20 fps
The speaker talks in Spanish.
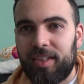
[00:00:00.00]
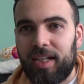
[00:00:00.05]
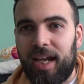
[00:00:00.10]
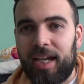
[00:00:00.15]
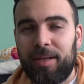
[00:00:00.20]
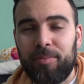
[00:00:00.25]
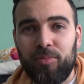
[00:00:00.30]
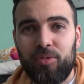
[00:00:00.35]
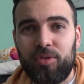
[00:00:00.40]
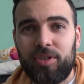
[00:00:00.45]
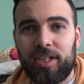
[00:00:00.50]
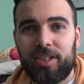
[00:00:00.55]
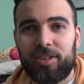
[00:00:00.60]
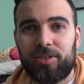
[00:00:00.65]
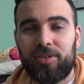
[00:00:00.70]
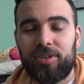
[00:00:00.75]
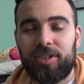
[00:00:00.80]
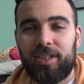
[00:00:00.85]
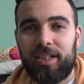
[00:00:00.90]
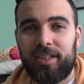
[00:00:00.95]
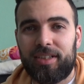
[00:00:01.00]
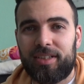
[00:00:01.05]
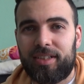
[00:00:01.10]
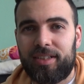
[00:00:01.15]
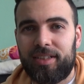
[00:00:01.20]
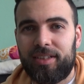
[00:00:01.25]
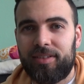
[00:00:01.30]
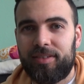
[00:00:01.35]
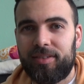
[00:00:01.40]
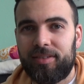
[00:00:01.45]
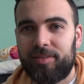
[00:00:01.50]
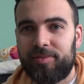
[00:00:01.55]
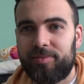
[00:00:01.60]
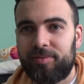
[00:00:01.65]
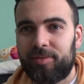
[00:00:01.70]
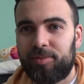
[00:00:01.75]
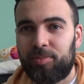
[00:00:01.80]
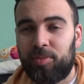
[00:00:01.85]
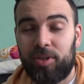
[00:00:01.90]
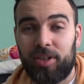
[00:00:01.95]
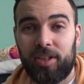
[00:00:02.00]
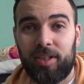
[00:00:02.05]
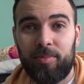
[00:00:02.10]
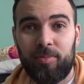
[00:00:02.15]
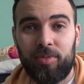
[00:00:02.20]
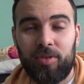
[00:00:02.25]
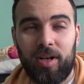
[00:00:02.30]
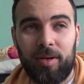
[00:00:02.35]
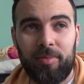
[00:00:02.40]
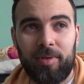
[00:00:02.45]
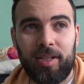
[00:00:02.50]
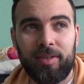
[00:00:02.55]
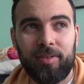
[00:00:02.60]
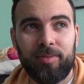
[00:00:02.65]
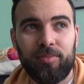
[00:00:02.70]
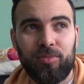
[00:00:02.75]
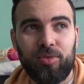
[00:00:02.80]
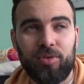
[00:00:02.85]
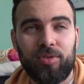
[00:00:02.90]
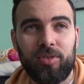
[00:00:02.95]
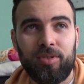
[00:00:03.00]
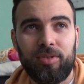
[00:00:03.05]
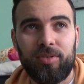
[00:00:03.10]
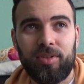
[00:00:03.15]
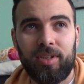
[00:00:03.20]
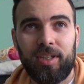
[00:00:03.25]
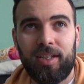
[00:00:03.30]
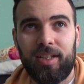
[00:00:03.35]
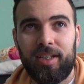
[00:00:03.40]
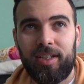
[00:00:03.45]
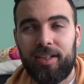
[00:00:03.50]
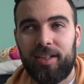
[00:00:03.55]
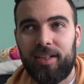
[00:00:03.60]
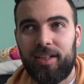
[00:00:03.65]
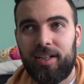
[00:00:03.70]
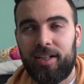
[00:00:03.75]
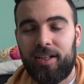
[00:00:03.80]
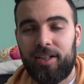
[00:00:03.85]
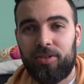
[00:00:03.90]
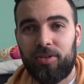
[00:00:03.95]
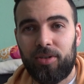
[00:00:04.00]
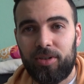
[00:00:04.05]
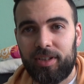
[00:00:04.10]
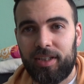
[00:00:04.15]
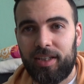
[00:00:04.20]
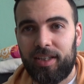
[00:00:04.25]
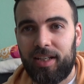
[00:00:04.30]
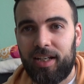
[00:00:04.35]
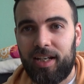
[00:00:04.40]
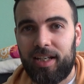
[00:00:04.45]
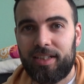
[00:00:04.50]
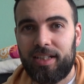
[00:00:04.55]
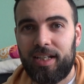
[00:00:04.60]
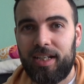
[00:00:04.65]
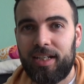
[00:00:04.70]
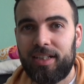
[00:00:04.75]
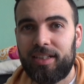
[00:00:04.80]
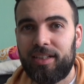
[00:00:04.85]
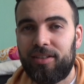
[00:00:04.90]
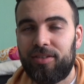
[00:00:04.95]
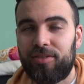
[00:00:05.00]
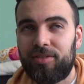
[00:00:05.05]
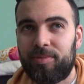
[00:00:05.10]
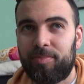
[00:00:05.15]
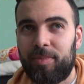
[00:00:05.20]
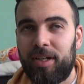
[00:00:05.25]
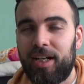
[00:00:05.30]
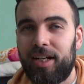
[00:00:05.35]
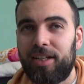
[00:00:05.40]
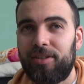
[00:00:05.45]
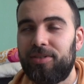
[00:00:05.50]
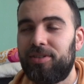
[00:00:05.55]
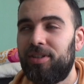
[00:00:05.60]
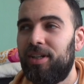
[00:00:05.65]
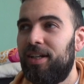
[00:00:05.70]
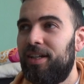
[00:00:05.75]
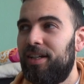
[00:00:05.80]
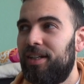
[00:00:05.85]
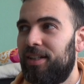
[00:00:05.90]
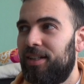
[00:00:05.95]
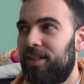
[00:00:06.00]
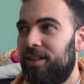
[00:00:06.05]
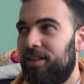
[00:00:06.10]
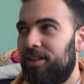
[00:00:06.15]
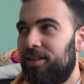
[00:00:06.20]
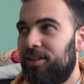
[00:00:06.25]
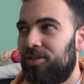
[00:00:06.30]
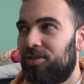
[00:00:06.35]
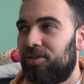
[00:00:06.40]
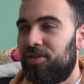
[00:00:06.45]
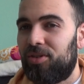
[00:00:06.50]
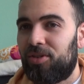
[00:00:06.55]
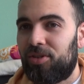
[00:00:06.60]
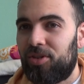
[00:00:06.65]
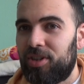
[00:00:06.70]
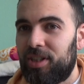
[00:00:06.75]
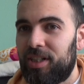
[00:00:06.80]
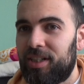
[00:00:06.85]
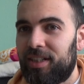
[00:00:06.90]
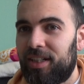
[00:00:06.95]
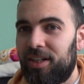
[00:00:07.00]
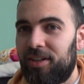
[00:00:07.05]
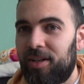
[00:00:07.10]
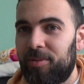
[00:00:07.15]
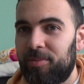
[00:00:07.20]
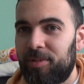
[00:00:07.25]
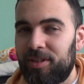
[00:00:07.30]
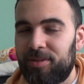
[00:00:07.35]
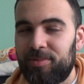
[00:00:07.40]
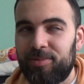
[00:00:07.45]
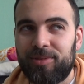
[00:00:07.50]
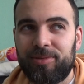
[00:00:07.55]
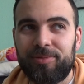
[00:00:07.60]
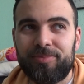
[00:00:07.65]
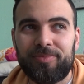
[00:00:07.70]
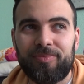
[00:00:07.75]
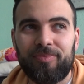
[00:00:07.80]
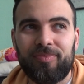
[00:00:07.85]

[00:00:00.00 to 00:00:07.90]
Hay muchas cosas. Por ejemplo, hablan mucho del recorte de las alas de los pájaros. Son cosas que ahora mismo